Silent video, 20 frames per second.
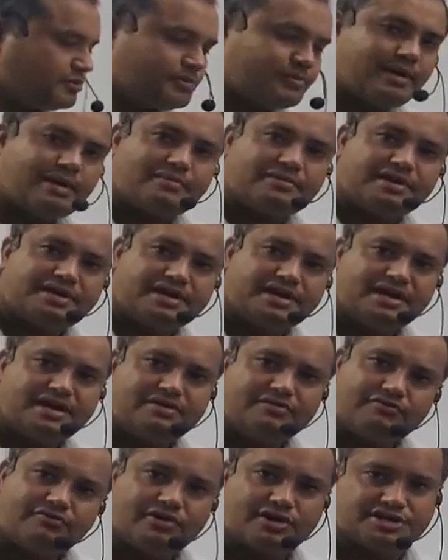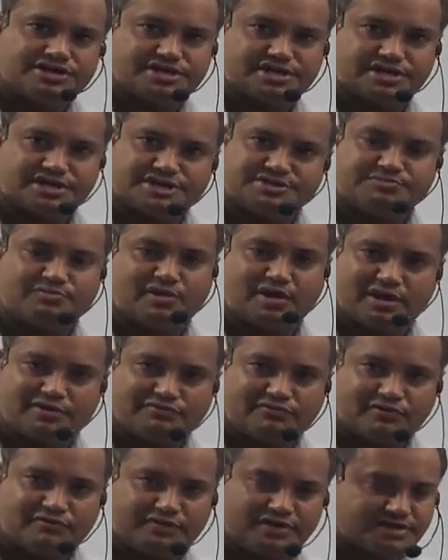probability function small
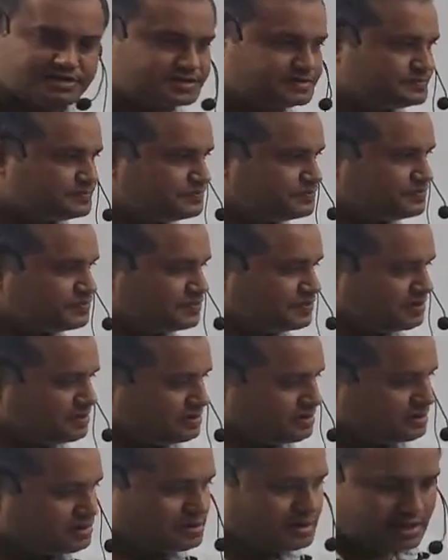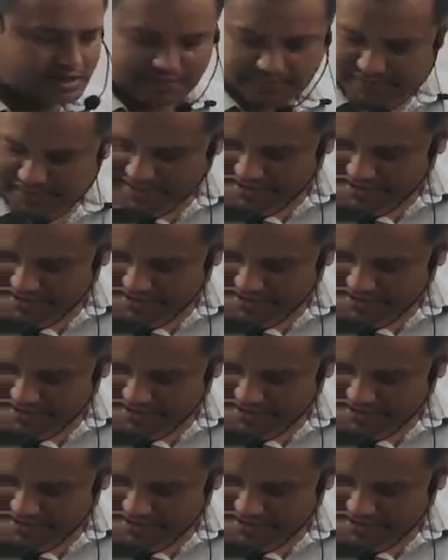f of x आप